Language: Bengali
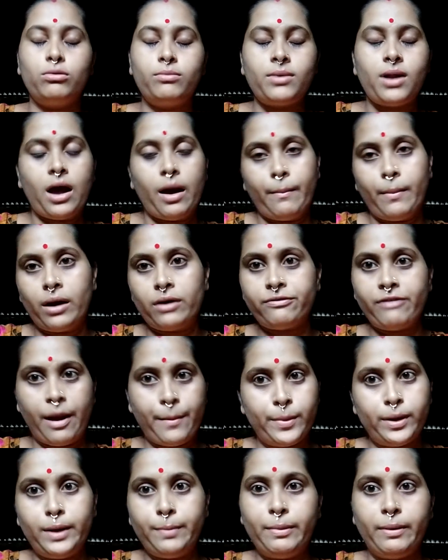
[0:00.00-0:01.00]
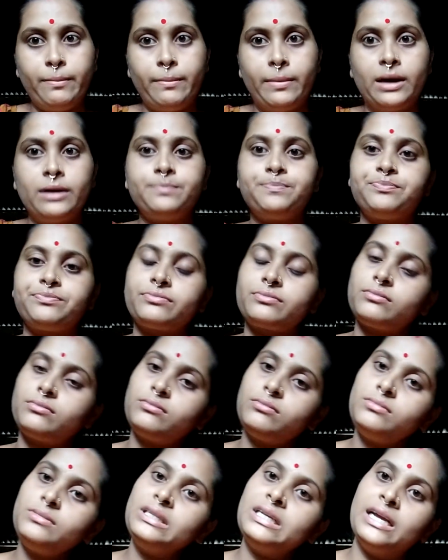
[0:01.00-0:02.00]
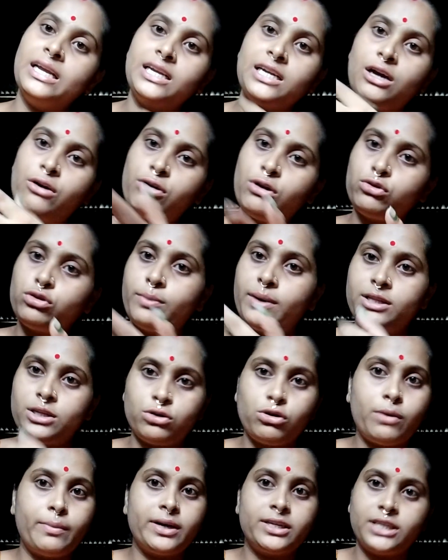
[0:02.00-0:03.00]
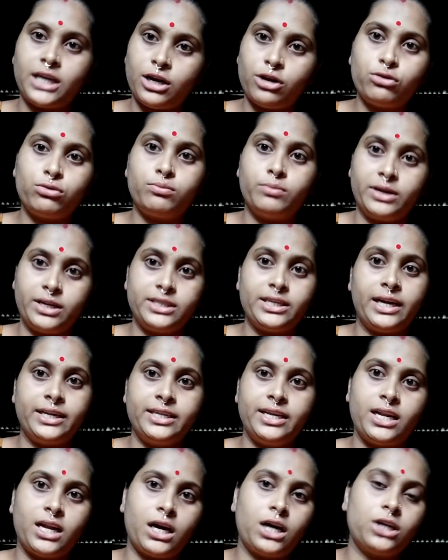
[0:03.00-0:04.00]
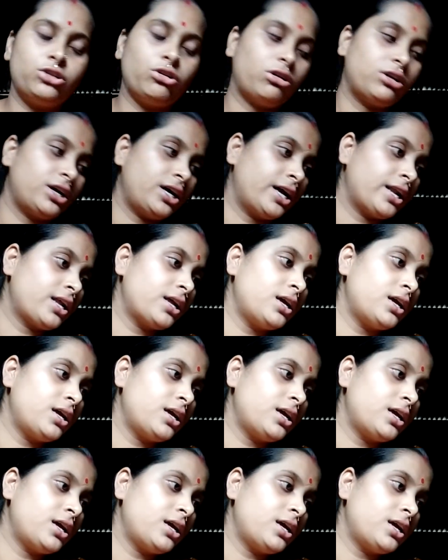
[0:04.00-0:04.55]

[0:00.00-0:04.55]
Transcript: তোমরা আমার ফ্যামিলি মেম্বার এই কারণে তোমাদেরকেও আমার জানানো মানে জানিয়ে রাখা দরকার